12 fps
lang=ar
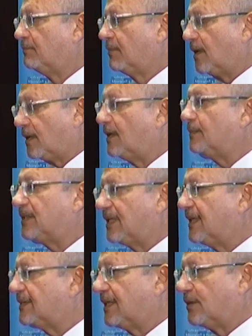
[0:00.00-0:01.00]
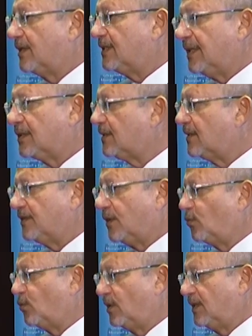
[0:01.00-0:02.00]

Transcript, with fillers: اقل من ثلاث سنوات احنا ضعفنا حقوق